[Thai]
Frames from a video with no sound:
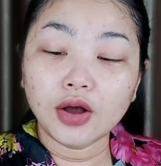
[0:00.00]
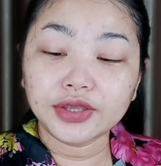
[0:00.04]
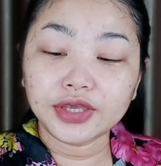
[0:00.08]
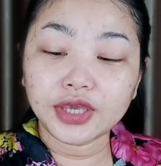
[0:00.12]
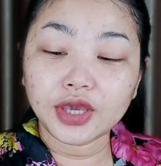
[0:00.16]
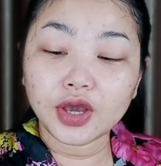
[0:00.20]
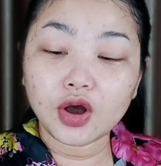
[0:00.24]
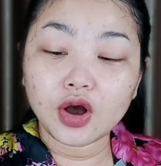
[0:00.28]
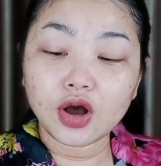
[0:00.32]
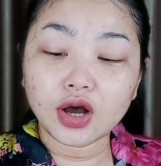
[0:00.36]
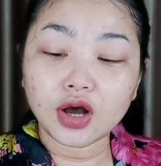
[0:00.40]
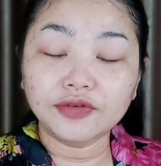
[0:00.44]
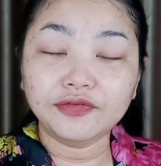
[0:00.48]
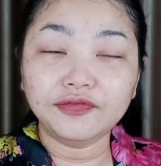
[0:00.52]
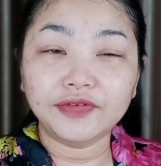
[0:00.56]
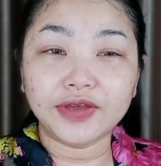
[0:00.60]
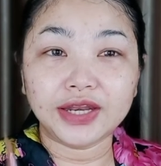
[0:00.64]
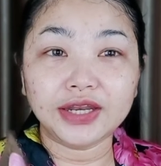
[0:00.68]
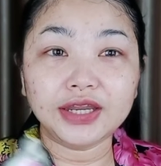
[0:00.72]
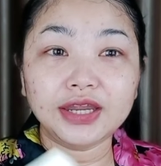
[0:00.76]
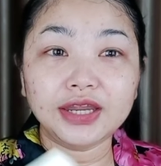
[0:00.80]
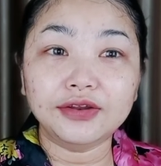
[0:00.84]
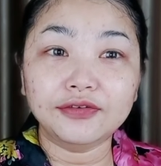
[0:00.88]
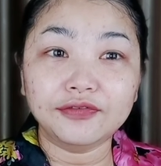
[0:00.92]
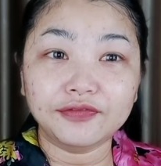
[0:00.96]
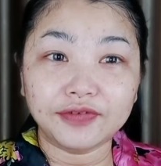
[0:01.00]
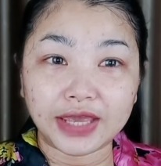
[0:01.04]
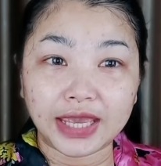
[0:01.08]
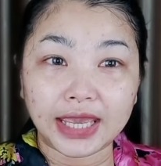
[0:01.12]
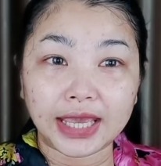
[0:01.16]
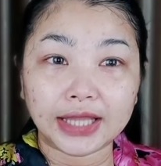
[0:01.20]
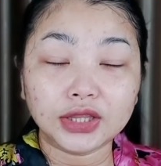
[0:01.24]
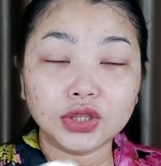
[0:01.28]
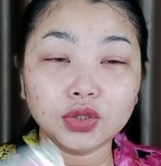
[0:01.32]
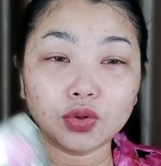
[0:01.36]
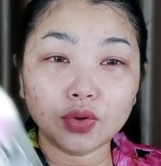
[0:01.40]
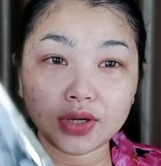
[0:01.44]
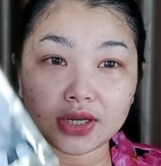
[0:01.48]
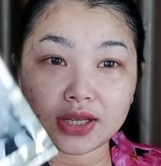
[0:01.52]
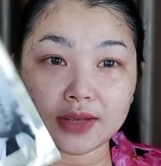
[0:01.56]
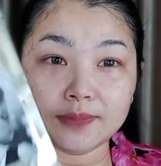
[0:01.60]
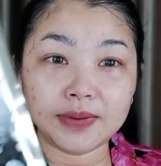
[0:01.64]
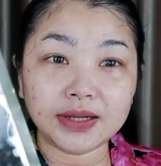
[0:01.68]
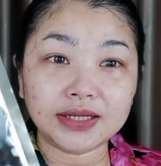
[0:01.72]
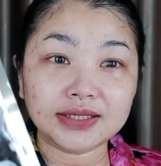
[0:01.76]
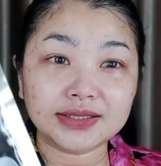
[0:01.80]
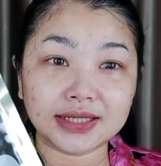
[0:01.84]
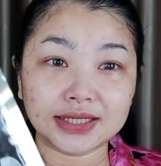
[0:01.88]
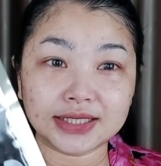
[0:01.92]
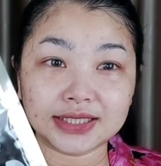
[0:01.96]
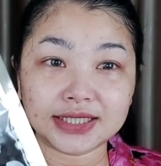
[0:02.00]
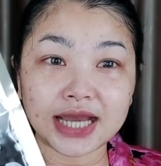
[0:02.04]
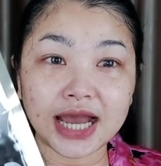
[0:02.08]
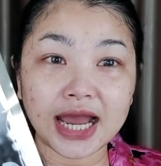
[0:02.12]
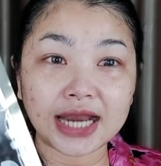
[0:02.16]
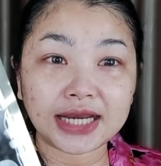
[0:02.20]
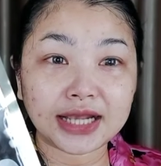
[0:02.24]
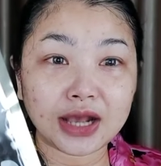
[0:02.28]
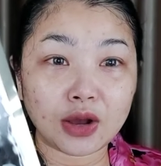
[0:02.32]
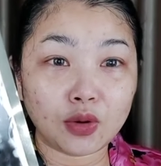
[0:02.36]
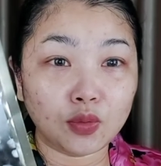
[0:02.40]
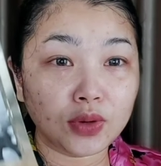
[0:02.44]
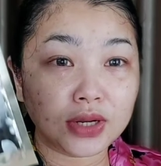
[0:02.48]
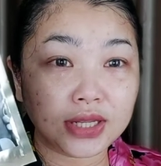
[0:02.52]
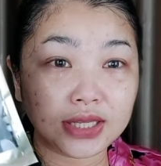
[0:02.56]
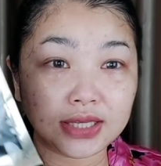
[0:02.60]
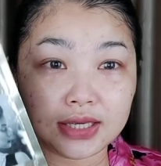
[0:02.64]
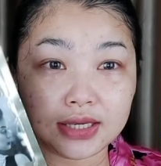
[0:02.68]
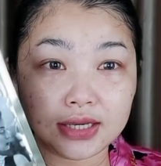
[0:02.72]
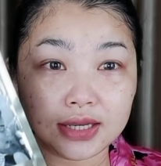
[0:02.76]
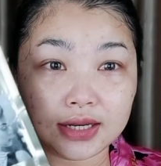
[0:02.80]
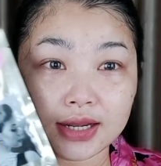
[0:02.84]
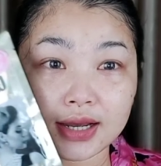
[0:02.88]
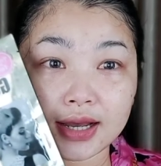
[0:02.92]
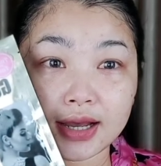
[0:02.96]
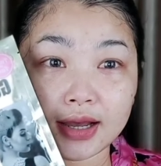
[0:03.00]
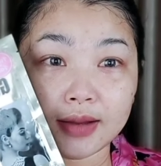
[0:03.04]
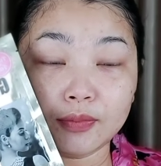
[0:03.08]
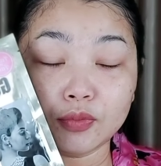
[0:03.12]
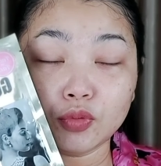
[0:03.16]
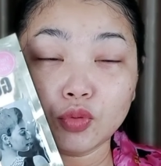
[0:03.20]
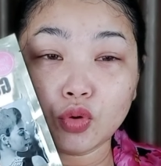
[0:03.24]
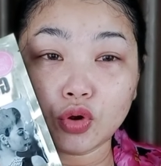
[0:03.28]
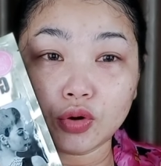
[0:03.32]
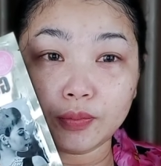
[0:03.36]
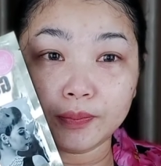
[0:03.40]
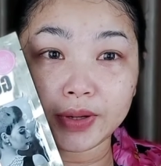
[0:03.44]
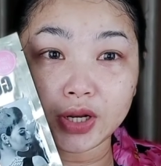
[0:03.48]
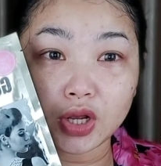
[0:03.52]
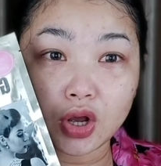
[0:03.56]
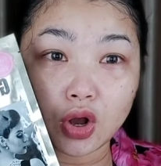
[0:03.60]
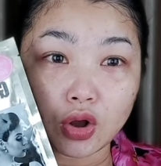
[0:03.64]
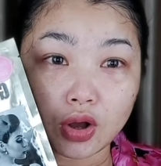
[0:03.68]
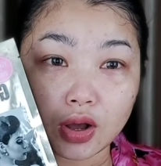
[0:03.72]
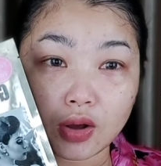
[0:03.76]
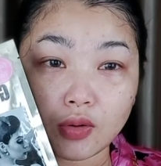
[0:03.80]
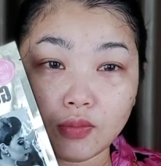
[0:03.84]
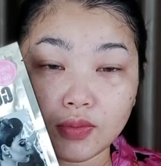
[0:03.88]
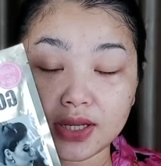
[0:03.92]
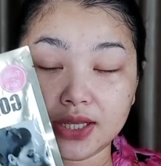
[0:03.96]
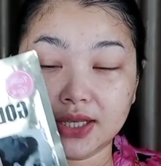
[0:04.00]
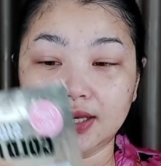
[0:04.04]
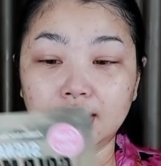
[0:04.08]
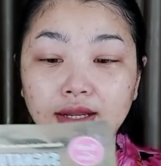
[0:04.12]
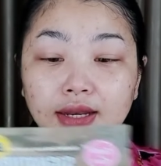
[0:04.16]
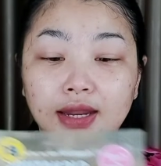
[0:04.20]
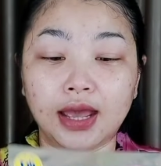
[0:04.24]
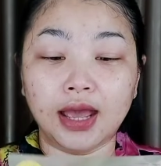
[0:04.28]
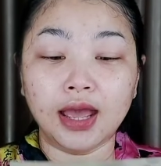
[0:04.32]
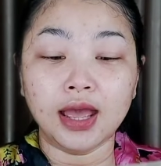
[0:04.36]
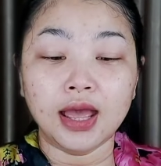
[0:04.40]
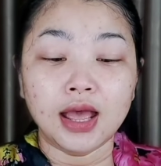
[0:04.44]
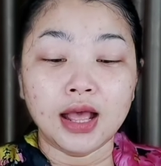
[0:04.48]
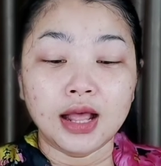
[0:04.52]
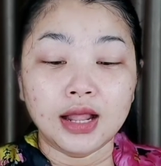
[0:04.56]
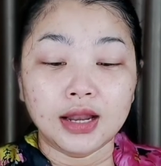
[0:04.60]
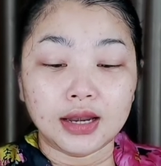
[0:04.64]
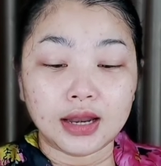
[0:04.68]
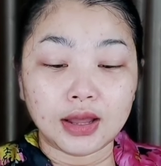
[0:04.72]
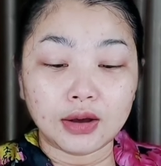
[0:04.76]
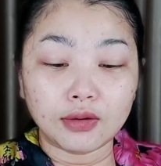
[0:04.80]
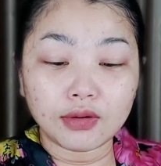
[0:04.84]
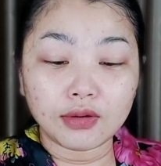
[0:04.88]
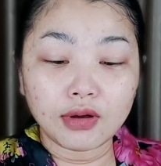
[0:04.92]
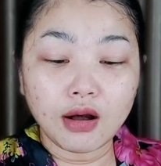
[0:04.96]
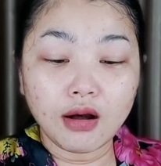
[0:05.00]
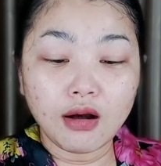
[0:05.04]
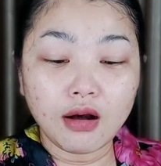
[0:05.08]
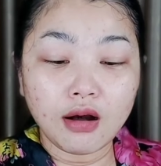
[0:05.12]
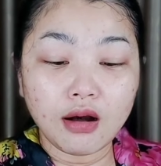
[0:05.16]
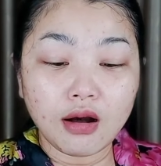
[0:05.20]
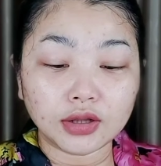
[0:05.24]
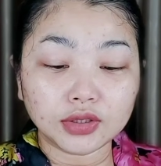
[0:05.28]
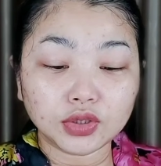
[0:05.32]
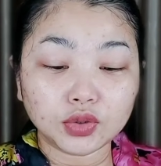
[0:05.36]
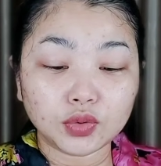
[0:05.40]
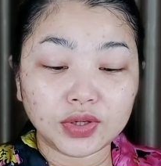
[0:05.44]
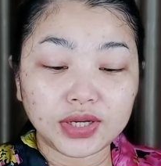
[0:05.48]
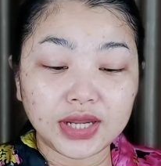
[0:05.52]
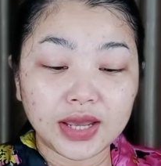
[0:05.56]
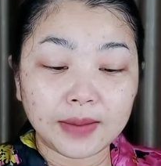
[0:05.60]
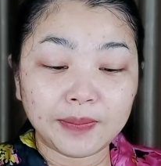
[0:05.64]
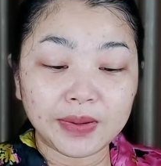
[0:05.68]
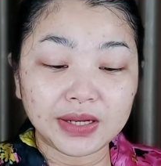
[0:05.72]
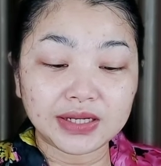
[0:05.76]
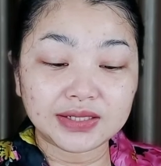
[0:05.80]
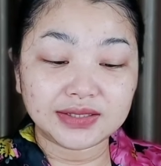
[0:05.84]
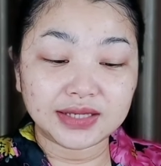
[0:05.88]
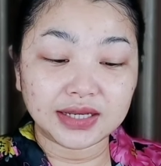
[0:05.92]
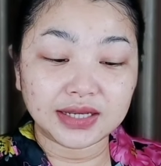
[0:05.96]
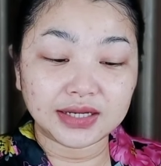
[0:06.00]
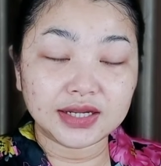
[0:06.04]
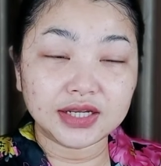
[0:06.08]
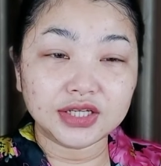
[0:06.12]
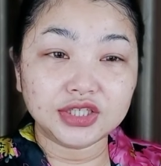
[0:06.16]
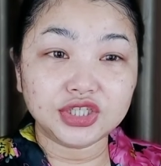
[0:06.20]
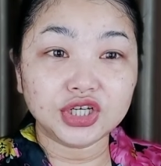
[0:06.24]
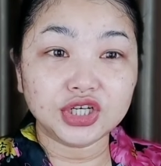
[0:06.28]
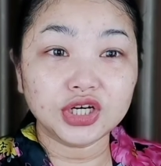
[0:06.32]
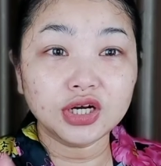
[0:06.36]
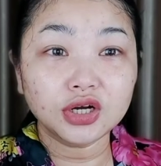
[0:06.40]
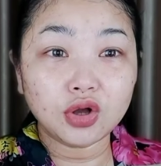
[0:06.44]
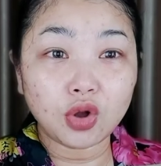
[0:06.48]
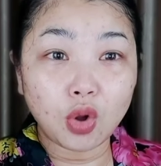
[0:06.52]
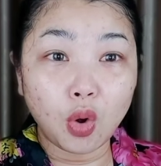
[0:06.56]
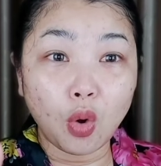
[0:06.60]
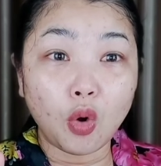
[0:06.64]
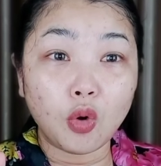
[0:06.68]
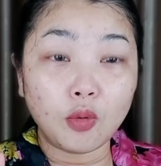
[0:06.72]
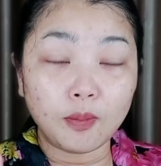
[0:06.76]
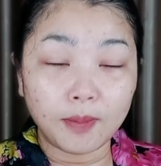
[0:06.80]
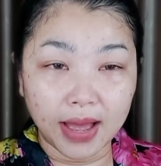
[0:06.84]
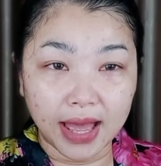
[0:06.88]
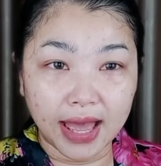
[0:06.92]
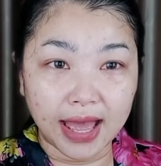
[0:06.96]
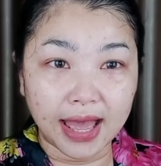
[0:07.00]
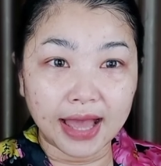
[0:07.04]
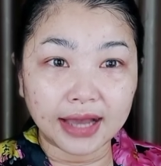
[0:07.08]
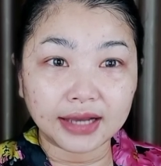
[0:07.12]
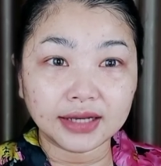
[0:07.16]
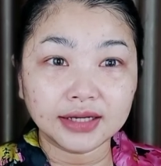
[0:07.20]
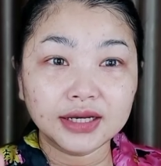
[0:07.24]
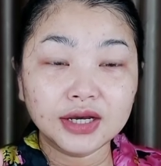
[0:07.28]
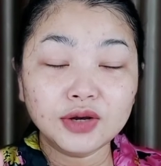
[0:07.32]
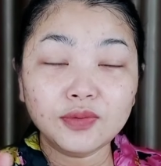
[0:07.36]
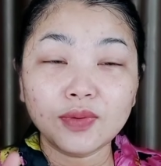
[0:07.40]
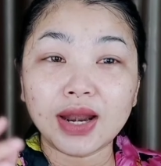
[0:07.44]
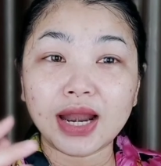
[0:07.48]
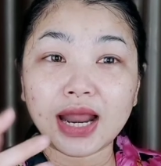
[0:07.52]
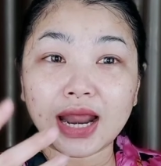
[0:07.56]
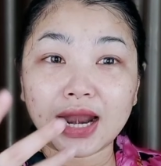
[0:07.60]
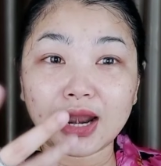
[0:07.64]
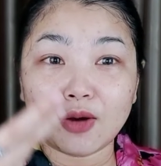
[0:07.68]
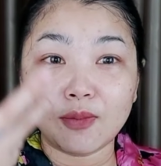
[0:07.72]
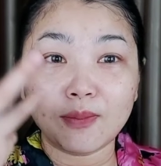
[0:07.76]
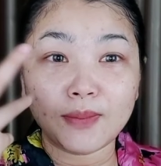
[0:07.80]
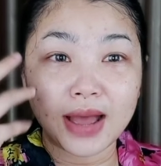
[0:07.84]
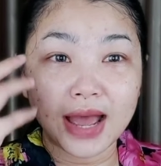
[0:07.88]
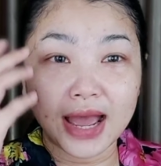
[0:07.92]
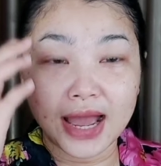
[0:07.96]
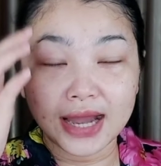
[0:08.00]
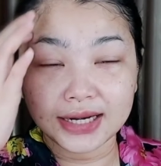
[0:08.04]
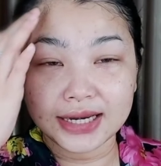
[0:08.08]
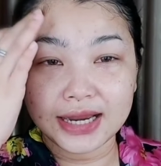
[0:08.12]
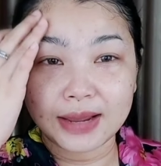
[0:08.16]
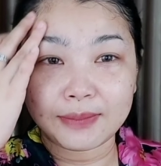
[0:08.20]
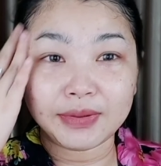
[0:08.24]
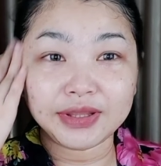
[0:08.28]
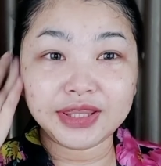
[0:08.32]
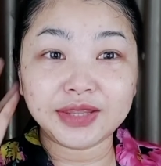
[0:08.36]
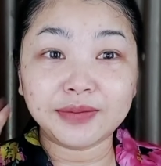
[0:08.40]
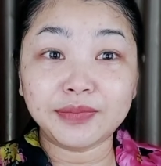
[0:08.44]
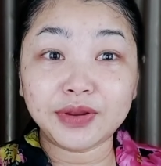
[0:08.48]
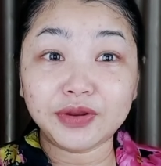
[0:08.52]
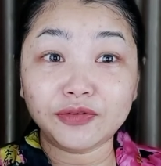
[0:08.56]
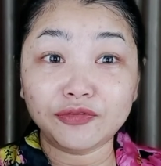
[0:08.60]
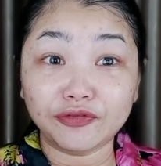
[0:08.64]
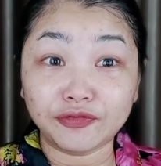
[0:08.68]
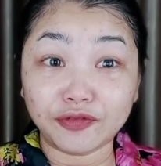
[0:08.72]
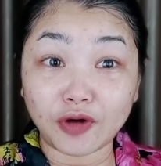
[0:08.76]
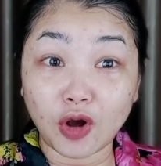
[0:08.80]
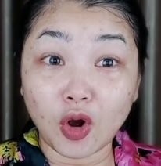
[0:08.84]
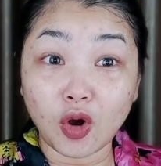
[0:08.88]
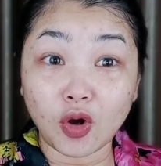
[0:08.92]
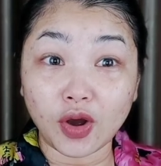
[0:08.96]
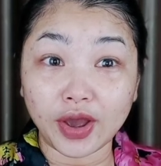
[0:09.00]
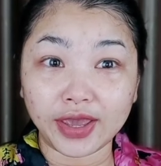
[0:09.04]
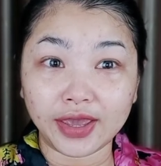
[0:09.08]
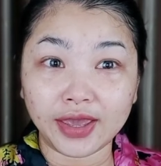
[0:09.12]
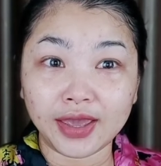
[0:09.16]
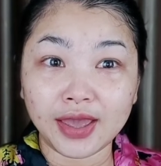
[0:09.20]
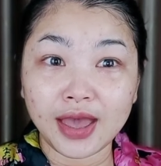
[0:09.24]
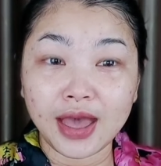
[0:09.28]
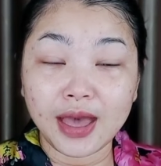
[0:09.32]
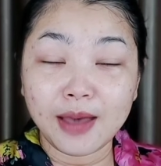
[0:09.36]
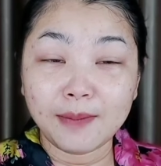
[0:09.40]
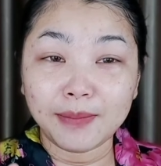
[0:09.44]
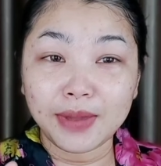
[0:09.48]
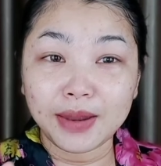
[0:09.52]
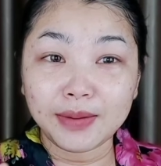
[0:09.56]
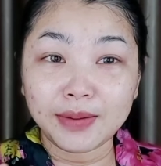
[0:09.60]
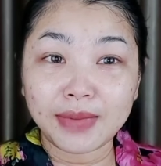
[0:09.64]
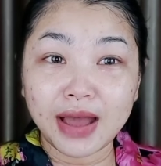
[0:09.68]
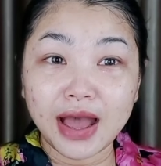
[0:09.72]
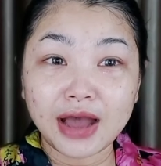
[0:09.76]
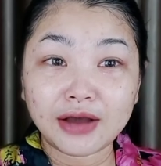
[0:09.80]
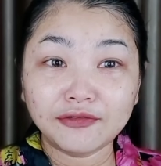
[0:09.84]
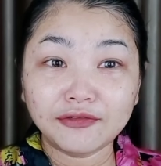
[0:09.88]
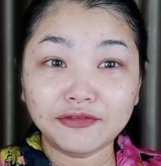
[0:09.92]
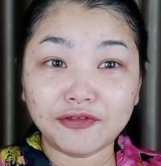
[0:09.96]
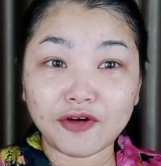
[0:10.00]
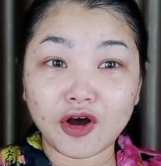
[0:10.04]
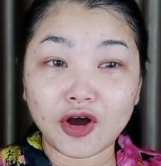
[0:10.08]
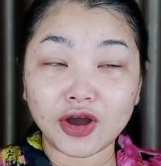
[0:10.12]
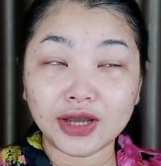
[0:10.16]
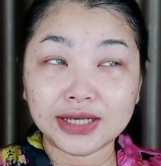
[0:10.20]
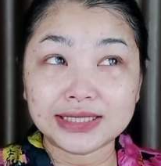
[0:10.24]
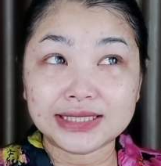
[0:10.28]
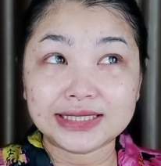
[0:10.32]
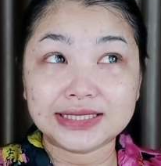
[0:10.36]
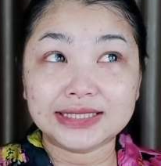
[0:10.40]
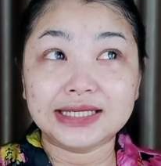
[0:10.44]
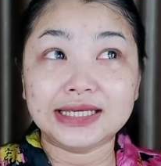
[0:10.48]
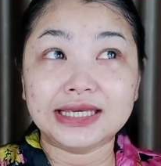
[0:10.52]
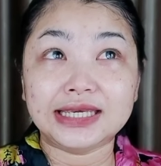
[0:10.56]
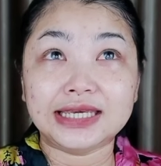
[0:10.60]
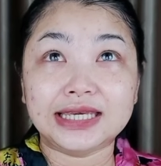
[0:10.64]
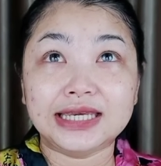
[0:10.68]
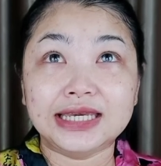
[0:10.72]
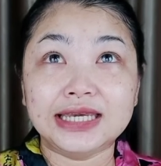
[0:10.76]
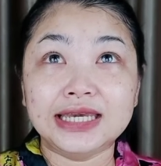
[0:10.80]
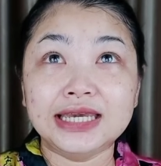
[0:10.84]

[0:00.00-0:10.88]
ยี่ห้อเฟนอินเฟสตัวนี้เป็นสัญชาติเกาหลีนะคะ ทุกคนเป็นของเกาหลีนะแล้วก็ตัวนี้เป็นซิกเนเจอร์โกลมาร์คคือเวลาเรามาร์กเนี่ยมันจะเป็นฟอยล์เป็นมาร์กฟอยล์สี